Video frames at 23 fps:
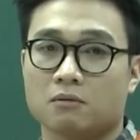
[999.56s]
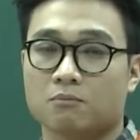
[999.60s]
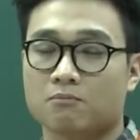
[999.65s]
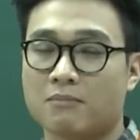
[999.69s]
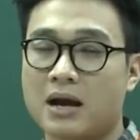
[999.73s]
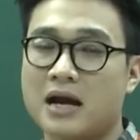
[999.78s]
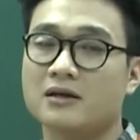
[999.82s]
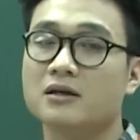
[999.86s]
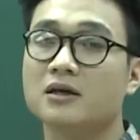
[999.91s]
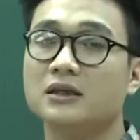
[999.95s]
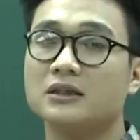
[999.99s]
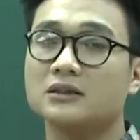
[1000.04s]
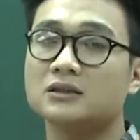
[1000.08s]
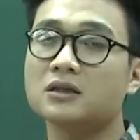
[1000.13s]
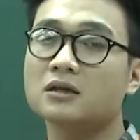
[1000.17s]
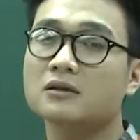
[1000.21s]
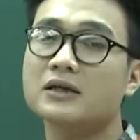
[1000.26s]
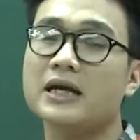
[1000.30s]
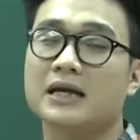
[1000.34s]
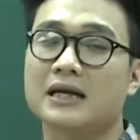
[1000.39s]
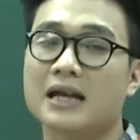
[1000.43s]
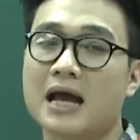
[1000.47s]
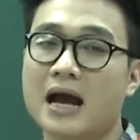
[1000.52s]
mà đời
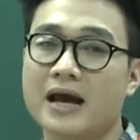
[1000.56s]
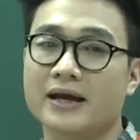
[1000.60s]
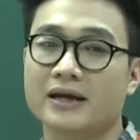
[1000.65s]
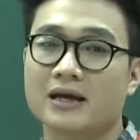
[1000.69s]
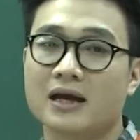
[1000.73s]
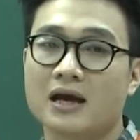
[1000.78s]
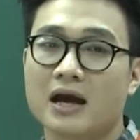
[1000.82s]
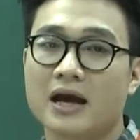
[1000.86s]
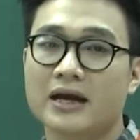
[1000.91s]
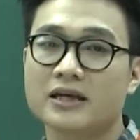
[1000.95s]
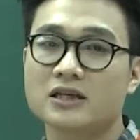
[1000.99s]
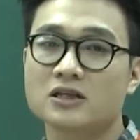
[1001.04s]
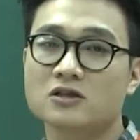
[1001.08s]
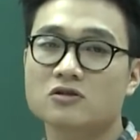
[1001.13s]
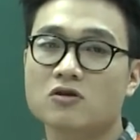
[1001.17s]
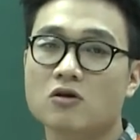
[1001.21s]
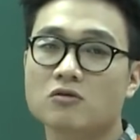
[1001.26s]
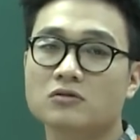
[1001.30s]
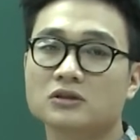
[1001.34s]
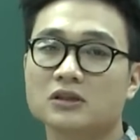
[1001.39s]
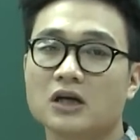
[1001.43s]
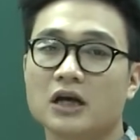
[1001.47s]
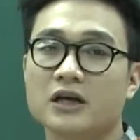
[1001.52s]
trước để lại, hay những
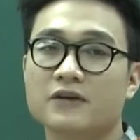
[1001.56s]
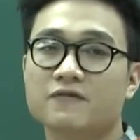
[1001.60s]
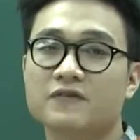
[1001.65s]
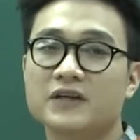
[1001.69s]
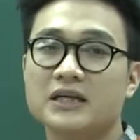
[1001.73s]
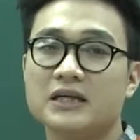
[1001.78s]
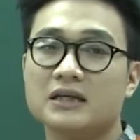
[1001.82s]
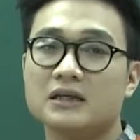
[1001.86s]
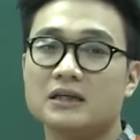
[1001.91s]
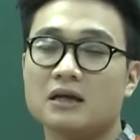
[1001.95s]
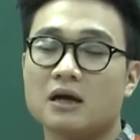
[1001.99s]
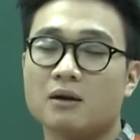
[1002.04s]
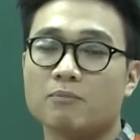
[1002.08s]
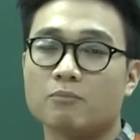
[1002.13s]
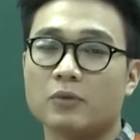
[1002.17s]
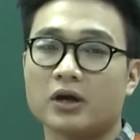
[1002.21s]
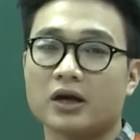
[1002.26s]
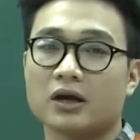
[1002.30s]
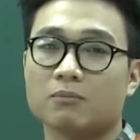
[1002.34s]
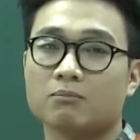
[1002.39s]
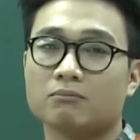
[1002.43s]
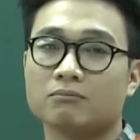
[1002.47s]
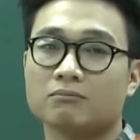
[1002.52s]
con người vì
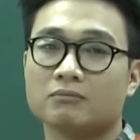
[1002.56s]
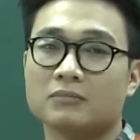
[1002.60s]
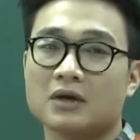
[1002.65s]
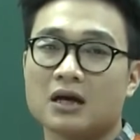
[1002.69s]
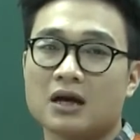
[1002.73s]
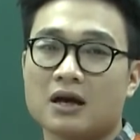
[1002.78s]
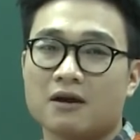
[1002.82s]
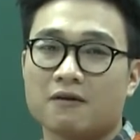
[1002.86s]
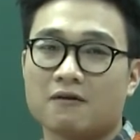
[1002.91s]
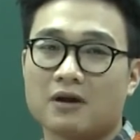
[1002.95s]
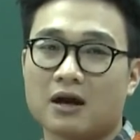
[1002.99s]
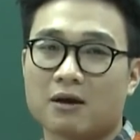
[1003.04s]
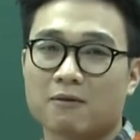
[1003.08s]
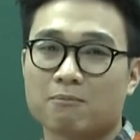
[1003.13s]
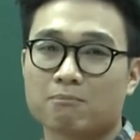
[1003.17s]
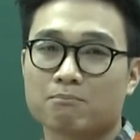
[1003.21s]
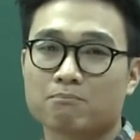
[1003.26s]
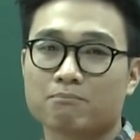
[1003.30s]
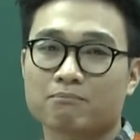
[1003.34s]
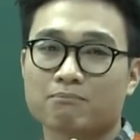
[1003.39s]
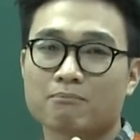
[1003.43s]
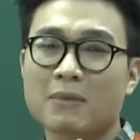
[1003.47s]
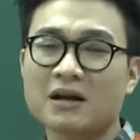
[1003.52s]

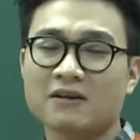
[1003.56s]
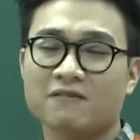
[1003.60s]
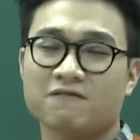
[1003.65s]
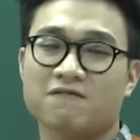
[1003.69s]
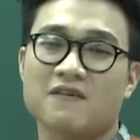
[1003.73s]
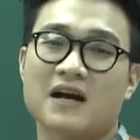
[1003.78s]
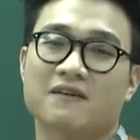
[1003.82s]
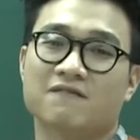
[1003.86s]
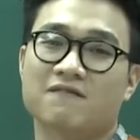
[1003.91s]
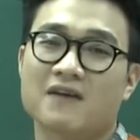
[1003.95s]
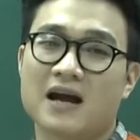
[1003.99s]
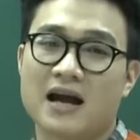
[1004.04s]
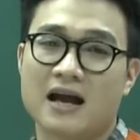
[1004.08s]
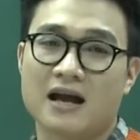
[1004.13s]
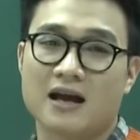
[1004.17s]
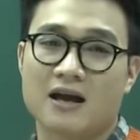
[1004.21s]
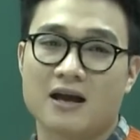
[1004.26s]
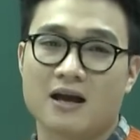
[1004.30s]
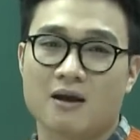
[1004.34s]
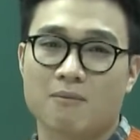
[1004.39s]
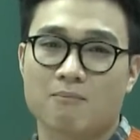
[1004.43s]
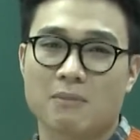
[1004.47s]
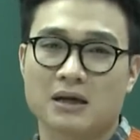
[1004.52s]
bắt phạt vạ
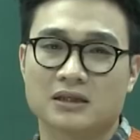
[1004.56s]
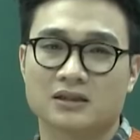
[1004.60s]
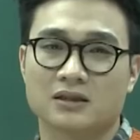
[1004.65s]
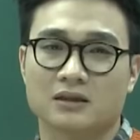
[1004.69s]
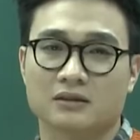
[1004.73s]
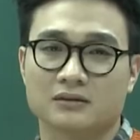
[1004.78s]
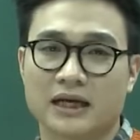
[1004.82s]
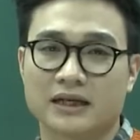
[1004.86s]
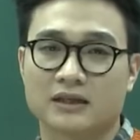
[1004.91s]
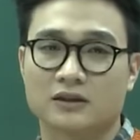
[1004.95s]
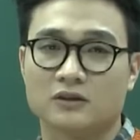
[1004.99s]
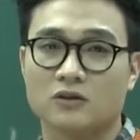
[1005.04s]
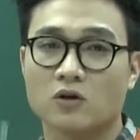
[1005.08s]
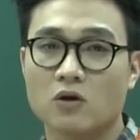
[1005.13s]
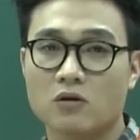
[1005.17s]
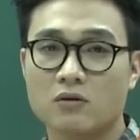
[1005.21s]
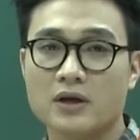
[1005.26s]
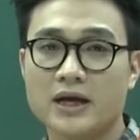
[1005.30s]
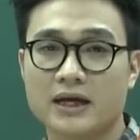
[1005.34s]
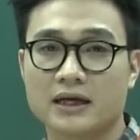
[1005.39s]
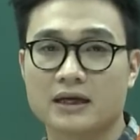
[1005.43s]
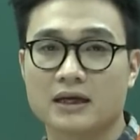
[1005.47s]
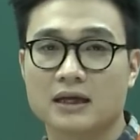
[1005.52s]
mà trở thành nô
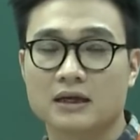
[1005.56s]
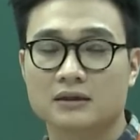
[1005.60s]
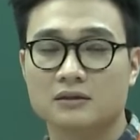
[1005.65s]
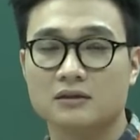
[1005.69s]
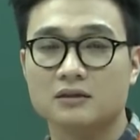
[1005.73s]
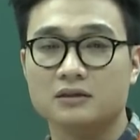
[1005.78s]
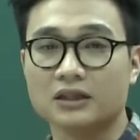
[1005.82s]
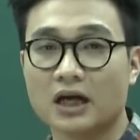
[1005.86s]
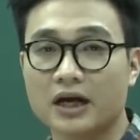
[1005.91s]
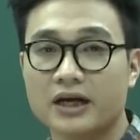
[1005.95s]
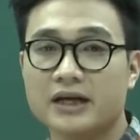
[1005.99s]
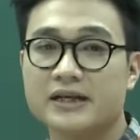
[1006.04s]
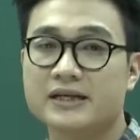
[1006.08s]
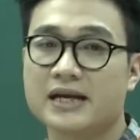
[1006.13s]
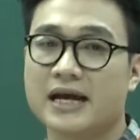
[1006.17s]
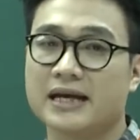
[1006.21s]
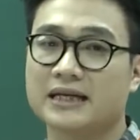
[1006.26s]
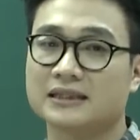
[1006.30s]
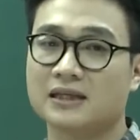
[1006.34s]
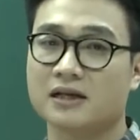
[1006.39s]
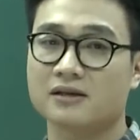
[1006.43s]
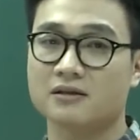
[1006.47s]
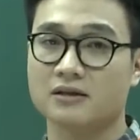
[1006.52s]
lệ từ đời
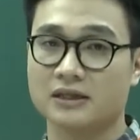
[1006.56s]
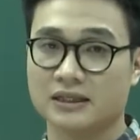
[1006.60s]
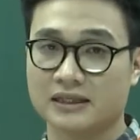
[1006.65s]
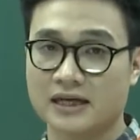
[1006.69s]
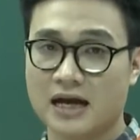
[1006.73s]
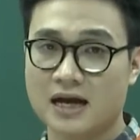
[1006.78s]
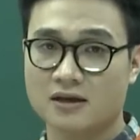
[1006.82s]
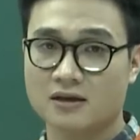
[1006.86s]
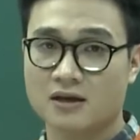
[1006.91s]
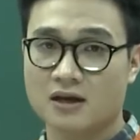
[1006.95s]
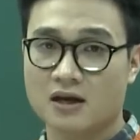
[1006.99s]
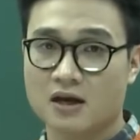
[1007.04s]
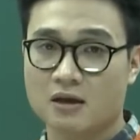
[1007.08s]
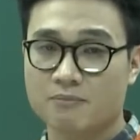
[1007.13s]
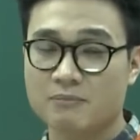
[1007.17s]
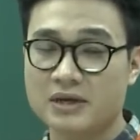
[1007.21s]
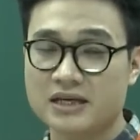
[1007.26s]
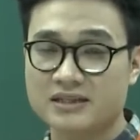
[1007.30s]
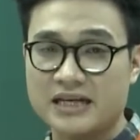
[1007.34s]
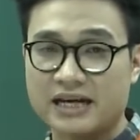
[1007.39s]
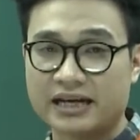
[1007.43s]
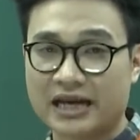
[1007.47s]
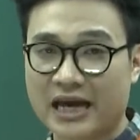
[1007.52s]
này sang đời khác,
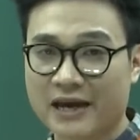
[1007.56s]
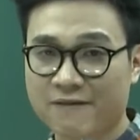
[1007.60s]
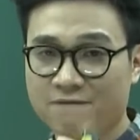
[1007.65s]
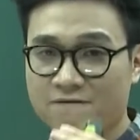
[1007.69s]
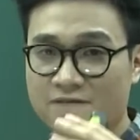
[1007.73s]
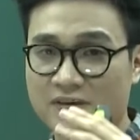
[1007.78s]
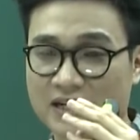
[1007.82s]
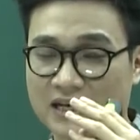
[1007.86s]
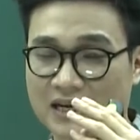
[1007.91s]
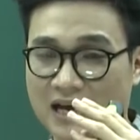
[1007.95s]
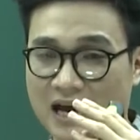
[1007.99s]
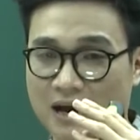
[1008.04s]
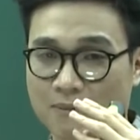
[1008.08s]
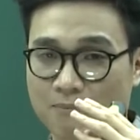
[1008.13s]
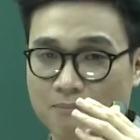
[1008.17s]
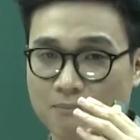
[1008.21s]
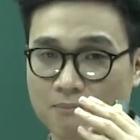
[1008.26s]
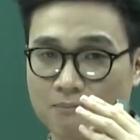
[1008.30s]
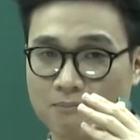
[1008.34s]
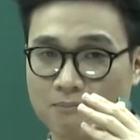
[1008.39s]
bị chèn ép về cả